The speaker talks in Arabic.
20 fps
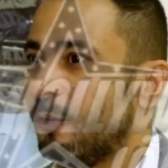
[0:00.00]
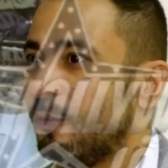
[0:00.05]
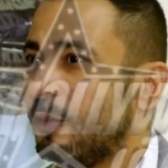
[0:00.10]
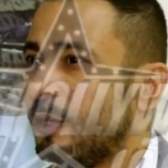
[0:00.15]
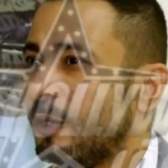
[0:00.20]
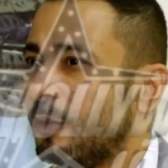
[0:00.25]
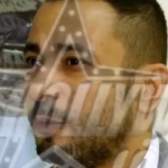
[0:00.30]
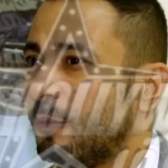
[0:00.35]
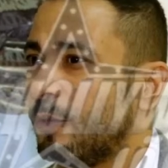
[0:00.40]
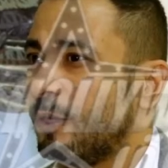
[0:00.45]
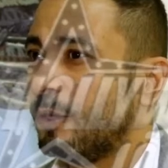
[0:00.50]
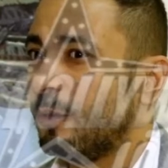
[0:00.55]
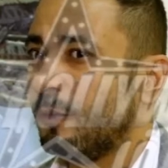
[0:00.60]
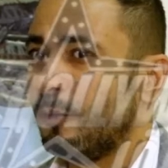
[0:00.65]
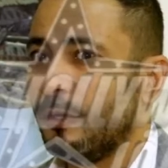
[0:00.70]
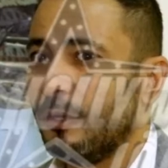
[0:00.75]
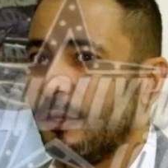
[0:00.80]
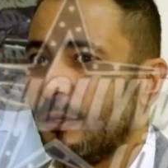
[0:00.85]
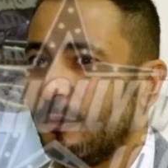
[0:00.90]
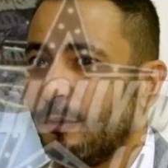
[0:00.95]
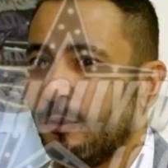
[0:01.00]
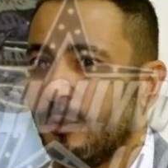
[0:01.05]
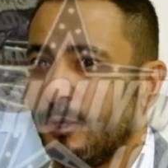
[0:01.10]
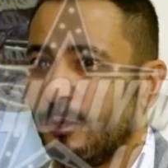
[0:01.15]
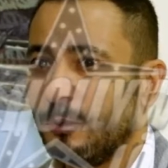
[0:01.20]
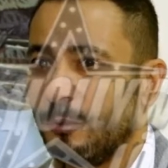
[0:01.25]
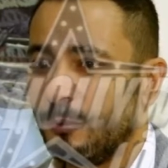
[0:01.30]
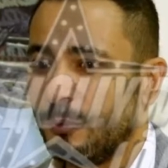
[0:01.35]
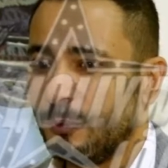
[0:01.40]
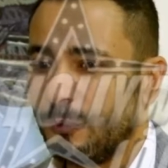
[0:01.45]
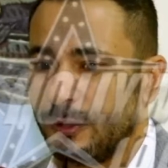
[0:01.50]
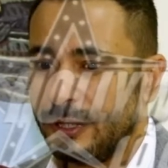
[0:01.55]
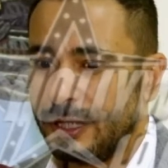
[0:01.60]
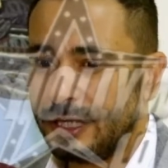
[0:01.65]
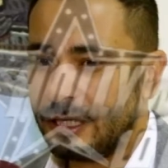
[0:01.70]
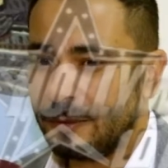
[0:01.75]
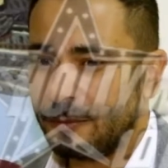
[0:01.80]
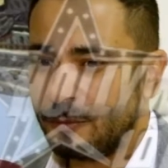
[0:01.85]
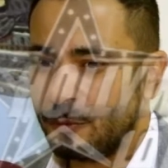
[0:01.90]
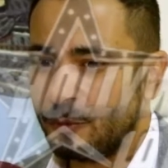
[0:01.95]
وان
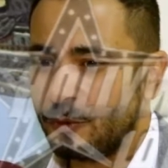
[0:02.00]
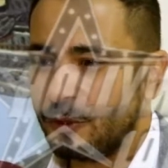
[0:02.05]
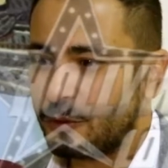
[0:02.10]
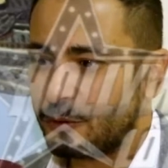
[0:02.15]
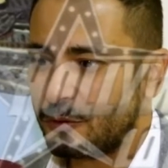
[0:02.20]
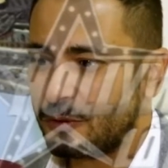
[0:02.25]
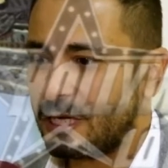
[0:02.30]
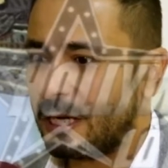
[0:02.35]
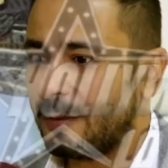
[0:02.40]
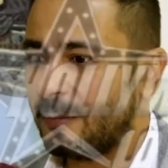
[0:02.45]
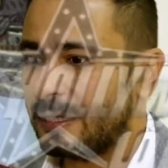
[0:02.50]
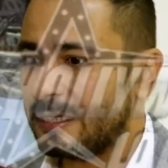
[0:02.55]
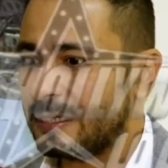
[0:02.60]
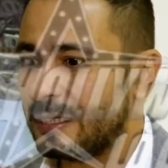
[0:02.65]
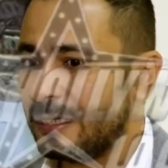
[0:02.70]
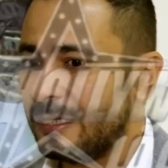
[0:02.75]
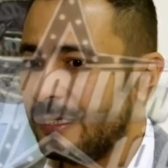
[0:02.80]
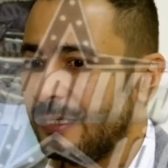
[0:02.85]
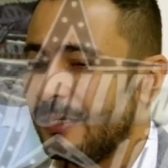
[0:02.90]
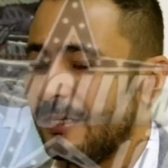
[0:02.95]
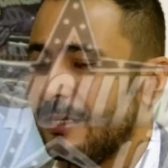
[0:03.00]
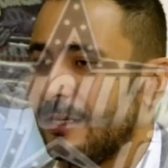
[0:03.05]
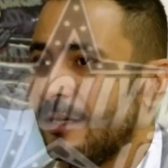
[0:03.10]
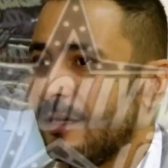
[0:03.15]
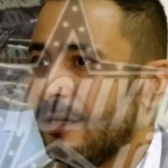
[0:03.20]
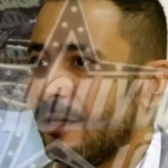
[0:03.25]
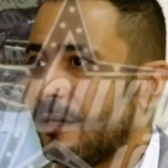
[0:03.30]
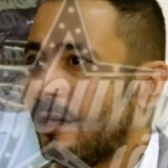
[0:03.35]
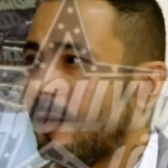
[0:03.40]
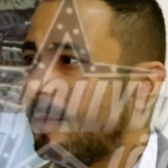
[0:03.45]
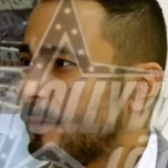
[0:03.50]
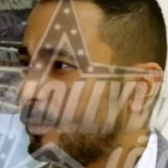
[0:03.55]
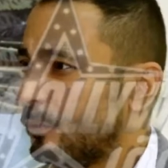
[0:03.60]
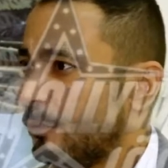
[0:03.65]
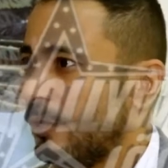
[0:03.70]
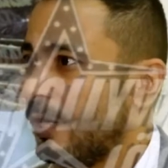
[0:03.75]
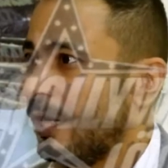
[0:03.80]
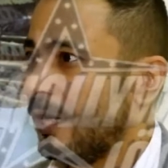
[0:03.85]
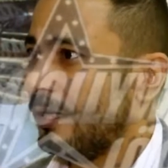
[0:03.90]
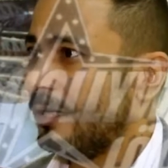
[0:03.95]
احنا بنقول للاستاذ احمد زكي رحمه
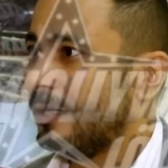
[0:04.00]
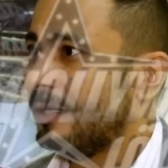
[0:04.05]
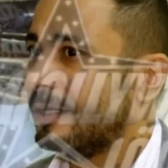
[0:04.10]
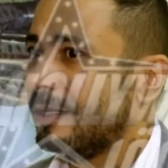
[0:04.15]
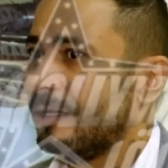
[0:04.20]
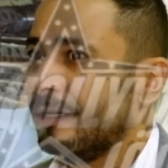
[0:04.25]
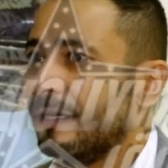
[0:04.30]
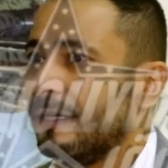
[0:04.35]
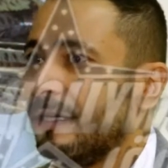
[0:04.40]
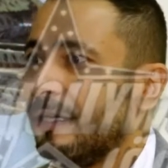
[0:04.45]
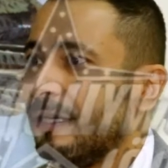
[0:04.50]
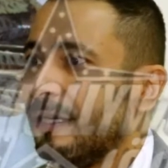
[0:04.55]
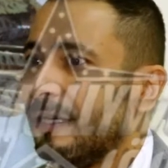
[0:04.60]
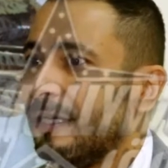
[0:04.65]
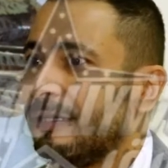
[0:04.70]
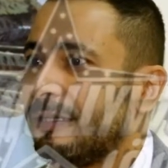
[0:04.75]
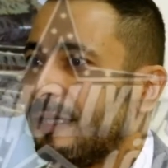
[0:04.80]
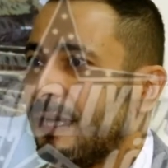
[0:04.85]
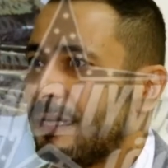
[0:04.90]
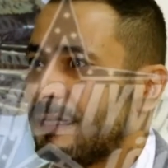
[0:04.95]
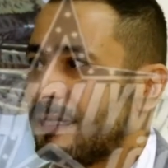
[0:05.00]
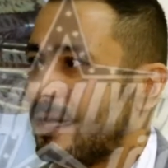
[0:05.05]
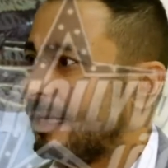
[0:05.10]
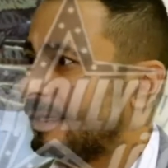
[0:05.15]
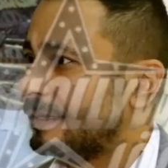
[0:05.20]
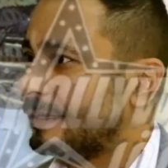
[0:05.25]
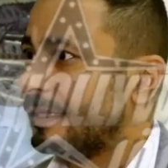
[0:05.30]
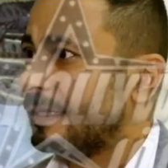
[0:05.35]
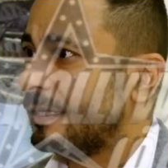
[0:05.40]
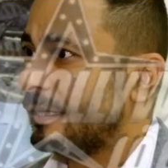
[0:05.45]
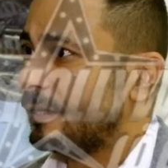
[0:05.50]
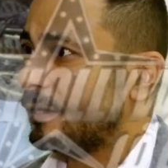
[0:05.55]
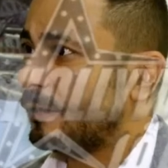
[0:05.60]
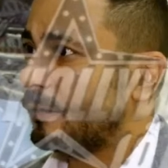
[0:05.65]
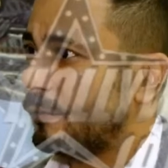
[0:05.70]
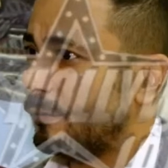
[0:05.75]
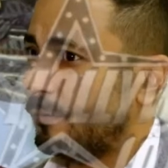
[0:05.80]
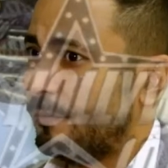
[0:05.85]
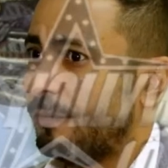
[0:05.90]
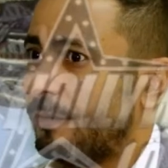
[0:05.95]
الله عليك انت اسعدتنا
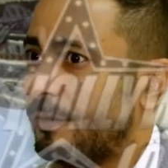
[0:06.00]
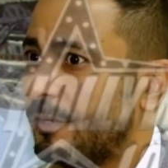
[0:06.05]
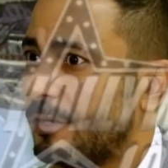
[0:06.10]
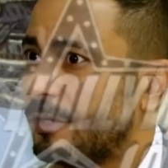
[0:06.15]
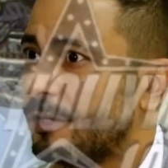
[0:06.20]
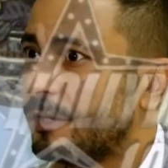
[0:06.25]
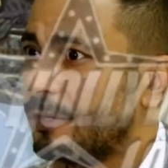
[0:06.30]
في